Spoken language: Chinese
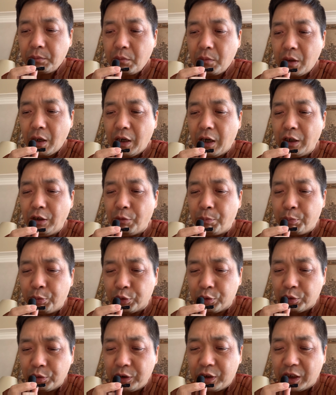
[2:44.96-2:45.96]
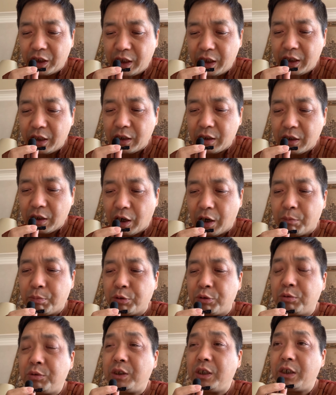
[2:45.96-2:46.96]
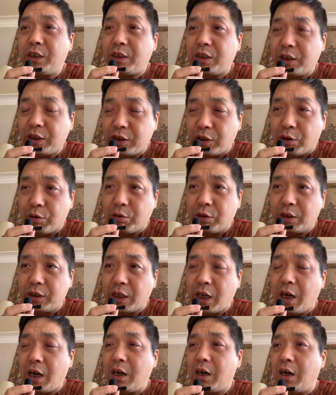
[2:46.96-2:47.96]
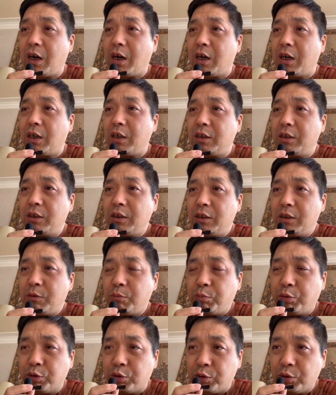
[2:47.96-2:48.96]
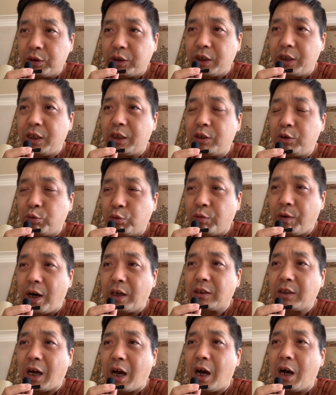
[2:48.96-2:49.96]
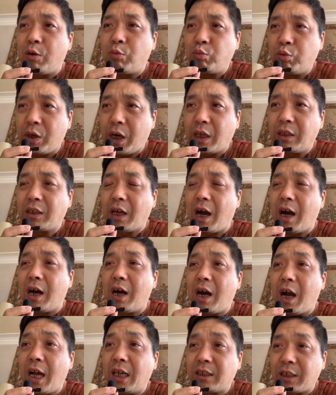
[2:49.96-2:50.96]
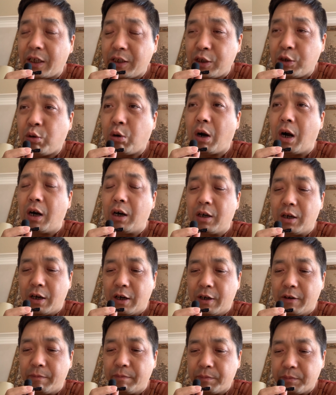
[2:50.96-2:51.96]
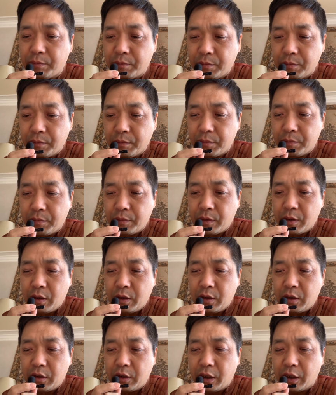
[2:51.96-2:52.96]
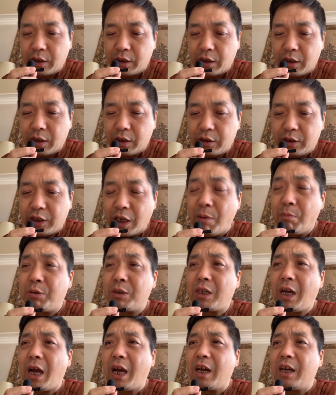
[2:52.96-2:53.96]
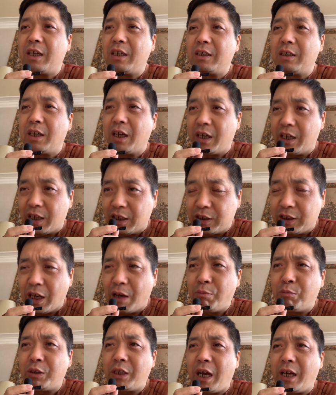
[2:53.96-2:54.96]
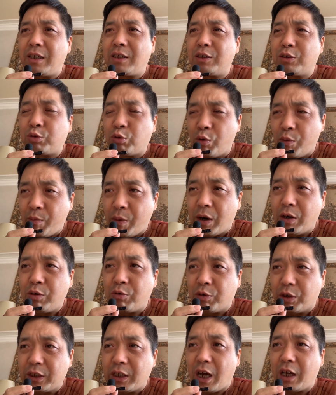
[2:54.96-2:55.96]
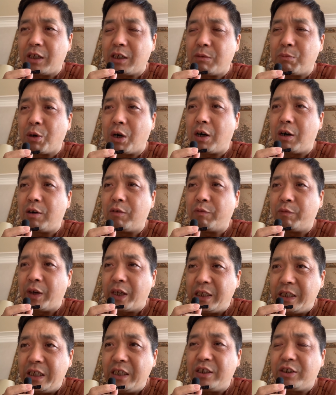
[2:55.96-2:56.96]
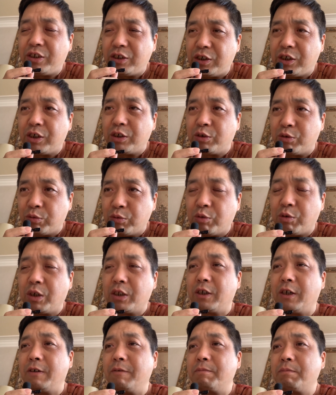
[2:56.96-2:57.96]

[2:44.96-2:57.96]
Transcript: 还有布隆迪啊，布隆迪是个小国家啊。布隆迪、卢旺达、乌干达挨在一块儿啊，这个柬埔寨，哎呀，柬埔寨是东盟国家里边唯一支持中国的。